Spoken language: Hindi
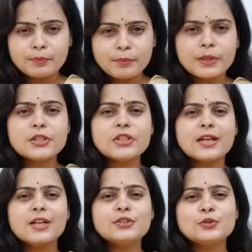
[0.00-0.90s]
बच्चे
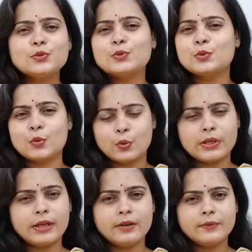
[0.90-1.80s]
का सुसु
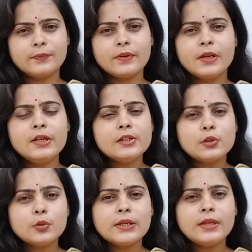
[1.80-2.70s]
खोलना
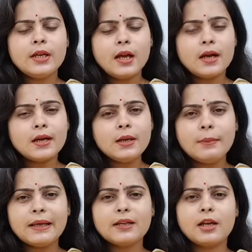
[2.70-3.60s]
क्योंकि अगर
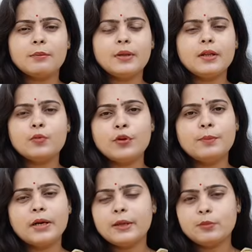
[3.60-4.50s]
हमारे घर में कोई
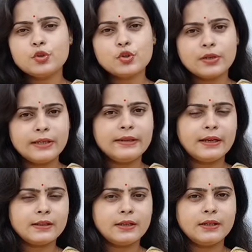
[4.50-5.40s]
बड़े बुज़ुर्ग नहीं
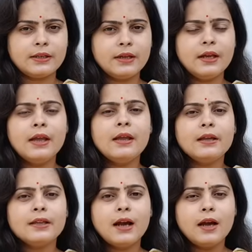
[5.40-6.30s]
रहते हैं
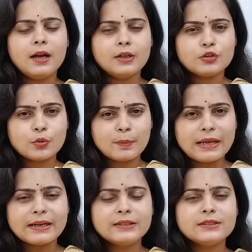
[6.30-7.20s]
या जो
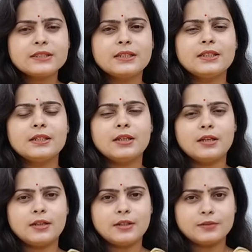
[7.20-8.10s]
पेरेंट्स
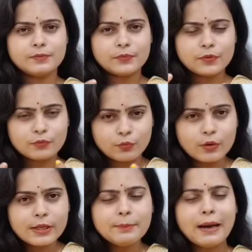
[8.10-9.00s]
हैं वो
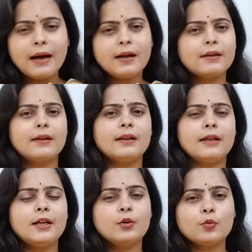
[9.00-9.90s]
कहीं बाहर रह
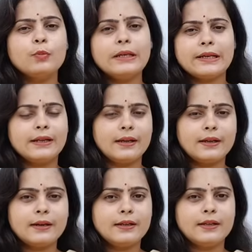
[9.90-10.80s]
रहे हैं रूम लेके रह
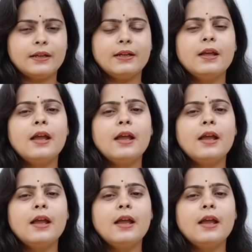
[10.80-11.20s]
रहे हैं